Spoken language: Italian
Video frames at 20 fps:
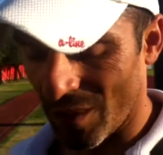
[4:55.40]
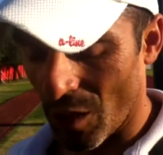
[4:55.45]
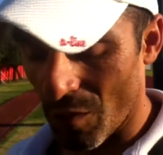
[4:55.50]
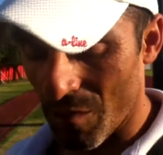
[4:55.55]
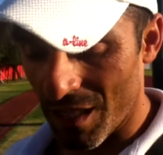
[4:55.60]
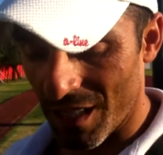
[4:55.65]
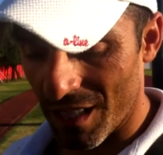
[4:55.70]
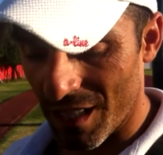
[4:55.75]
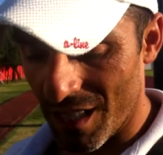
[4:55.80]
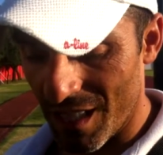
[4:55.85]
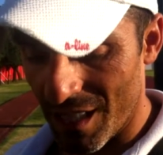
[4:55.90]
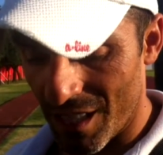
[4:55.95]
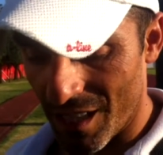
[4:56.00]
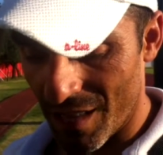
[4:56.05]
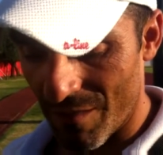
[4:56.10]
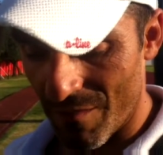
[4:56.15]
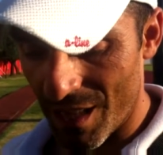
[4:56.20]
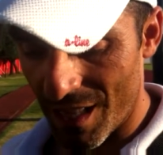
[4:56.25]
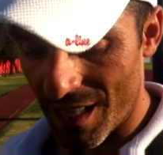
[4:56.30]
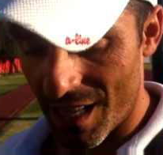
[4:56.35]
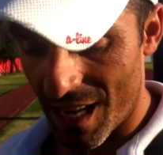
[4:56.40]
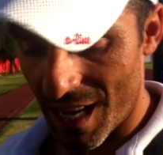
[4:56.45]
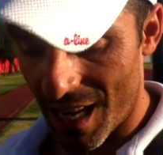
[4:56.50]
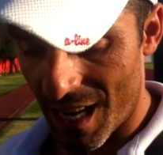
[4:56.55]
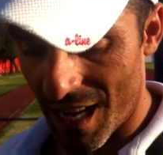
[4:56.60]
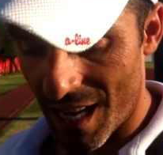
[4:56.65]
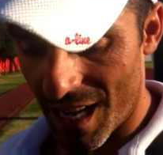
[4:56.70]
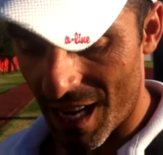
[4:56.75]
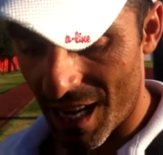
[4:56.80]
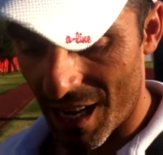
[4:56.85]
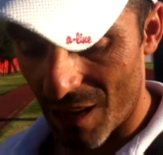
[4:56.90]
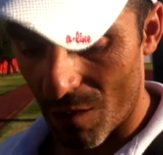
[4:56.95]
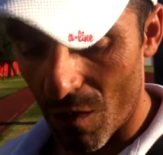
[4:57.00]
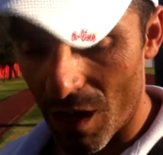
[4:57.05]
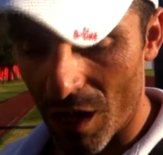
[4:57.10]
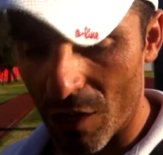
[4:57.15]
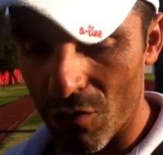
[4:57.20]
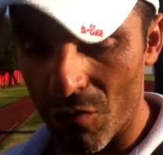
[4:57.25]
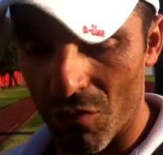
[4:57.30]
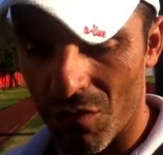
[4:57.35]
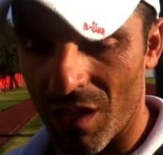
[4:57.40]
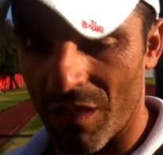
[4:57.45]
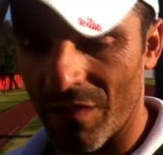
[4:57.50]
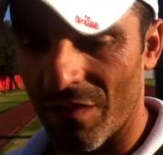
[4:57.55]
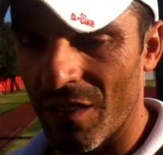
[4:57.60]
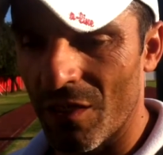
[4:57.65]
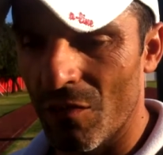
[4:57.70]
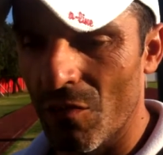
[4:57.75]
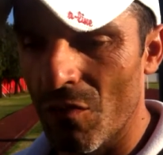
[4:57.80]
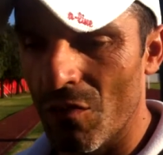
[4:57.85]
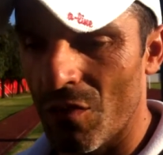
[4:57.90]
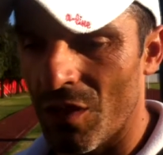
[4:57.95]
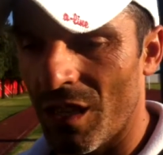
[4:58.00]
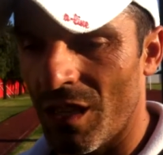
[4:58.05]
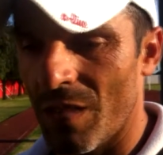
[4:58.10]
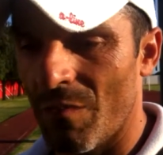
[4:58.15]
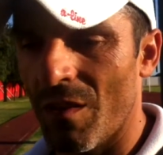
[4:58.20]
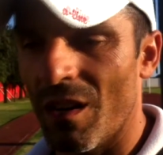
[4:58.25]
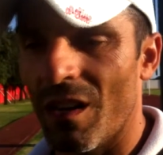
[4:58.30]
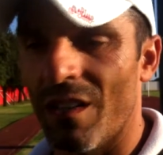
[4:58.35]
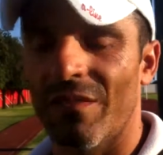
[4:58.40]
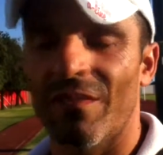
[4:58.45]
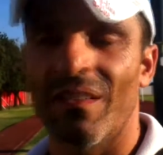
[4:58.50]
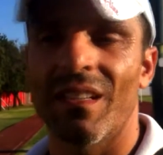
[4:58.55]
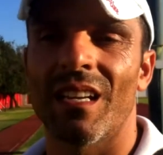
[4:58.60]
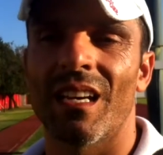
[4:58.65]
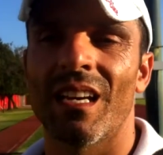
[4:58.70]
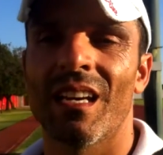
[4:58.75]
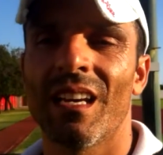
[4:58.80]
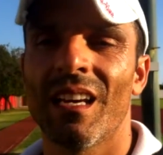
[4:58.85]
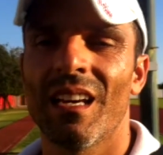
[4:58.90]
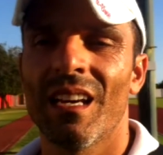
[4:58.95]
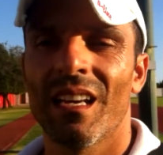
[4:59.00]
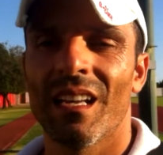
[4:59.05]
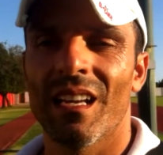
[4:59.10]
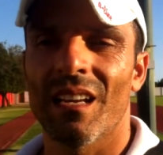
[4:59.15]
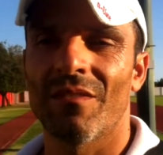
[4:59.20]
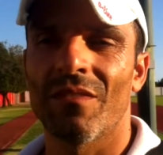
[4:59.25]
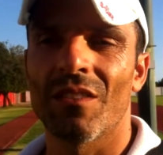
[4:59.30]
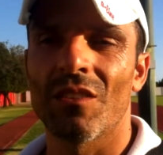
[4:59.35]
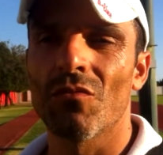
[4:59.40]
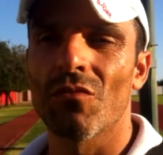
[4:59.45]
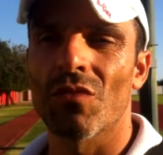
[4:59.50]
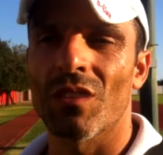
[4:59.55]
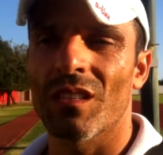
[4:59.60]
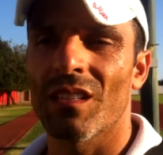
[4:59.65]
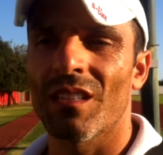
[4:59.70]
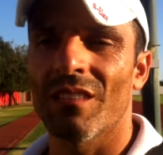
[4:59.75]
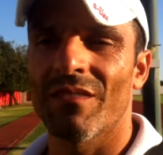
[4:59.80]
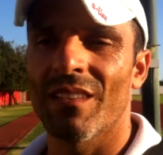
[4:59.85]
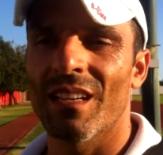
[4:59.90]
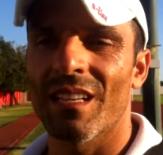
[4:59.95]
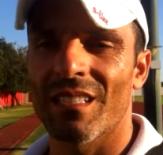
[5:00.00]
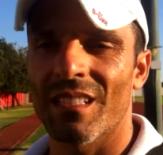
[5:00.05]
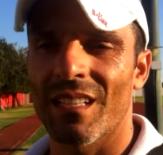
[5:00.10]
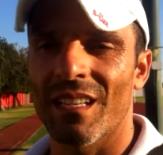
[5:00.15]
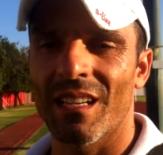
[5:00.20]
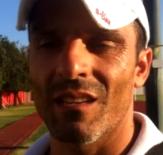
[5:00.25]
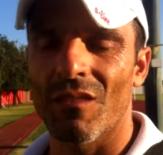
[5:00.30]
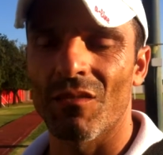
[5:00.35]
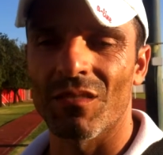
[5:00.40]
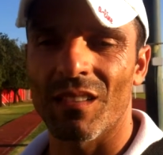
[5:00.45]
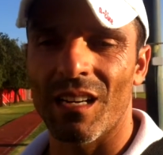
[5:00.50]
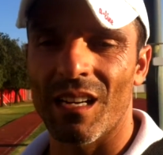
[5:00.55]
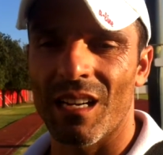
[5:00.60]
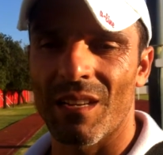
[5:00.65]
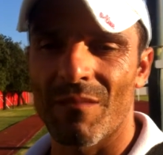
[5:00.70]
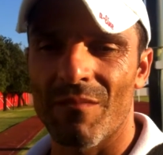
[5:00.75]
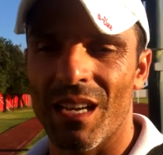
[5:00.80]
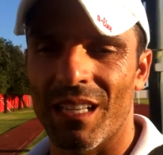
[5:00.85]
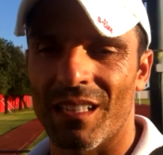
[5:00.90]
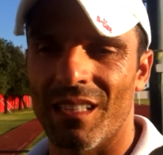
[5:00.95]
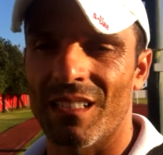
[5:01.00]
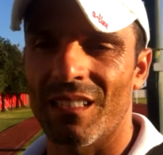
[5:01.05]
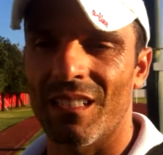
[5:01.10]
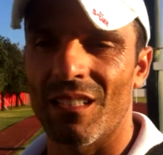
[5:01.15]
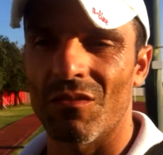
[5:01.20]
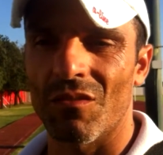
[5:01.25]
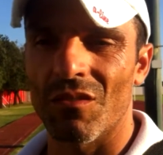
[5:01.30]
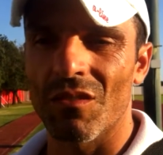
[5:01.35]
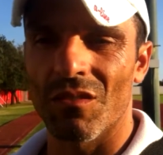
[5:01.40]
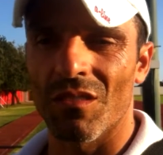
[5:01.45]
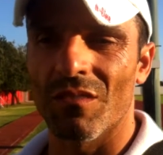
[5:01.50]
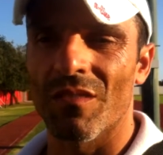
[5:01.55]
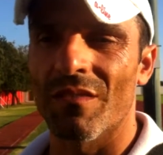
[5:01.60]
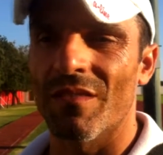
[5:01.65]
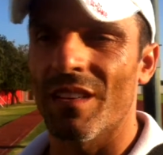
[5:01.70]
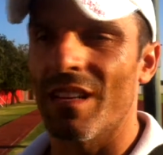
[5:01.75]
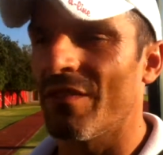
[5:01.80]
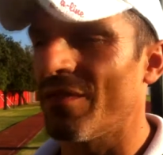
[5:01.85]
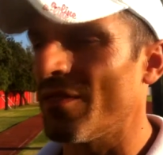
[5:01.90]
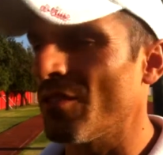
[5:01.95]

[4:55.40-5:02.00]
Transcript: come si dice, mi dà quella giusta fiducia, che poi alla fine la fiducia deve essere contraccambiata, nel senso che io devo avere